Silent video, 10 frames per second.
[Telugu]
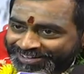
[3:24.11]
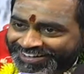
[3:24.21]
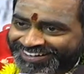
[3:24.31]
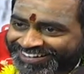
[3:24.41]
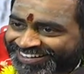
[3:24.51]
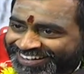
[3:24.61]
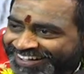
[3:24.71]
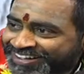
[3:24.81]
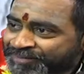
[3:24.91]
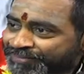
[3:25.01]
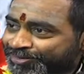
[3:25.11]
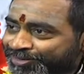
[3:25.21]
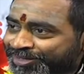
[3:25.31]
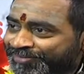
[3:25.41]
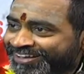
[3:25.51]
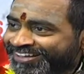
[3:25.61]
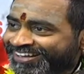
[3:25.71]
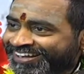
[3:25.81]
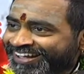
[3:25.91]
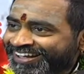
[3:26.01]
మరేం లేదు ఇక్కడ పెద్ద యుద్ధమేం
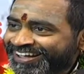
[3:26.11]
లేదు ఇక్కడ